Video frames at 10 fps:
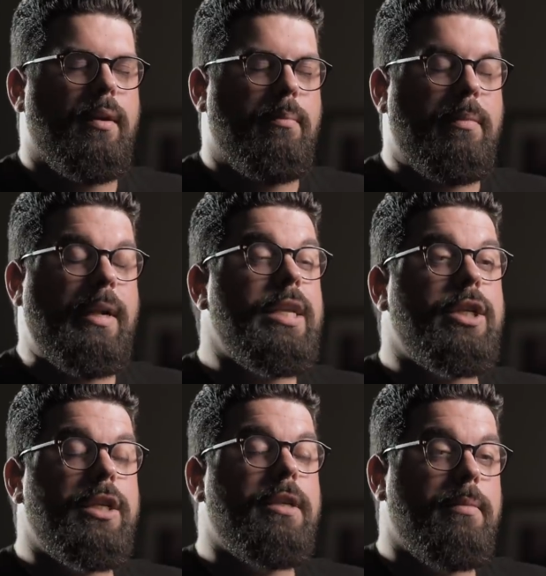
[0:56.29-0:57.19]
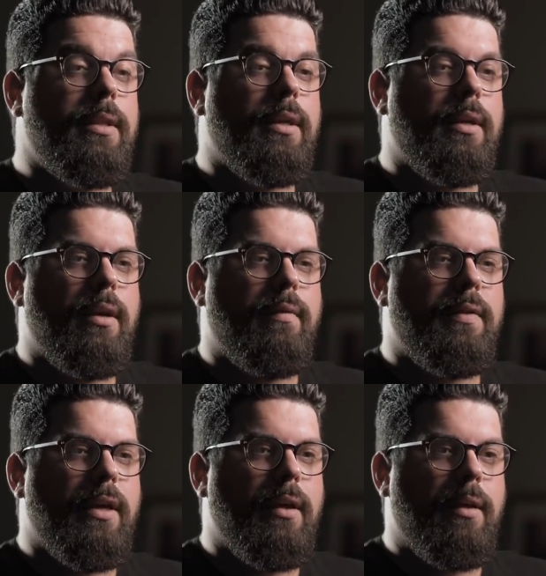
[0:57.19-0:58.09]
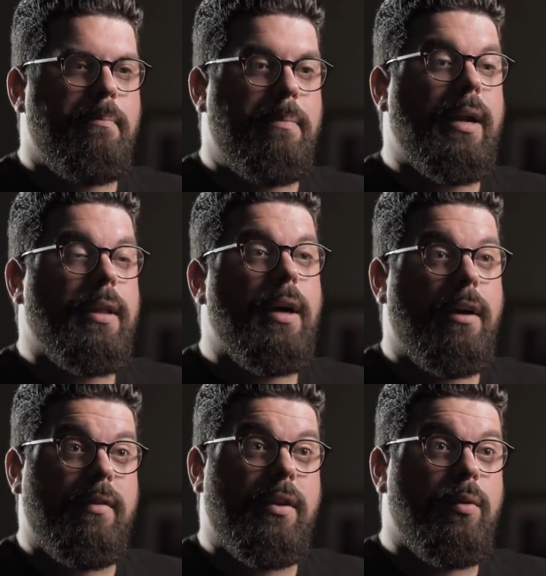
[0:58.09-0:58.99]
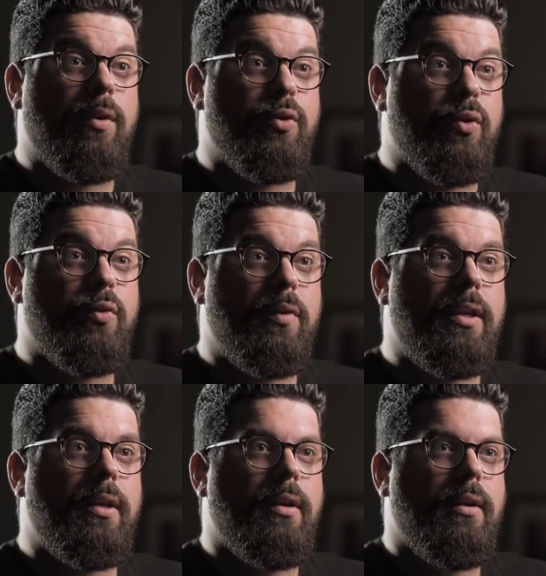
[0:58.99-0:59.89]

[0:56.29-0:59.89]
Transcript: Ma légitimité à venir parler d'art avec toi aujourd'hui,